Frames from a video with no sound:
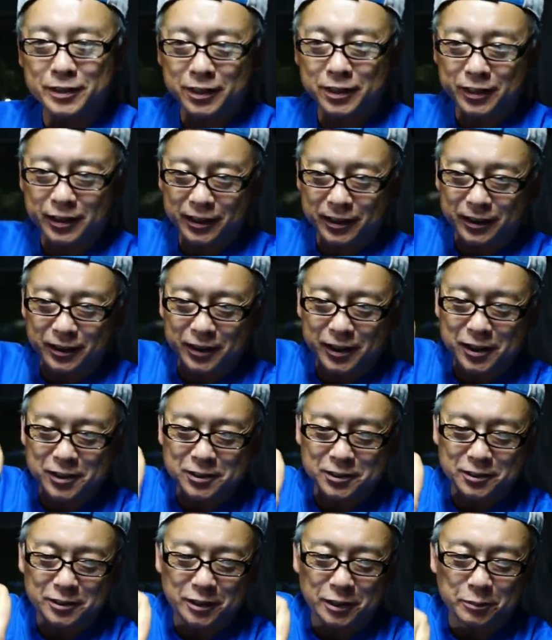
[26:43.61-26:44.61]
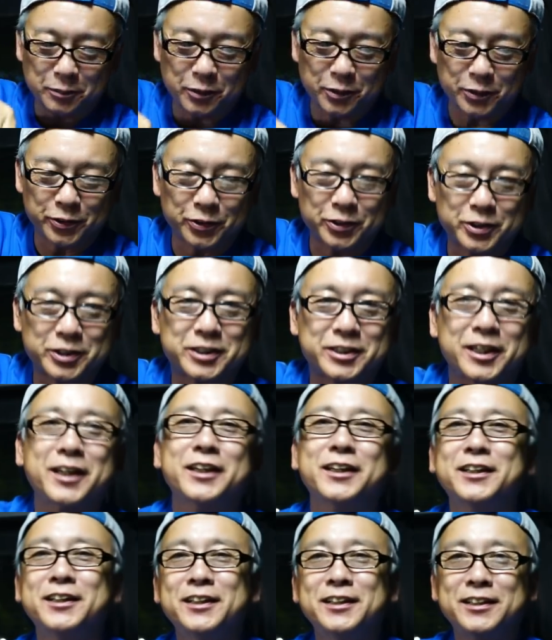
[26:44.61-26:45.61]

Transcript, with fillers: えー、レンズに戻して、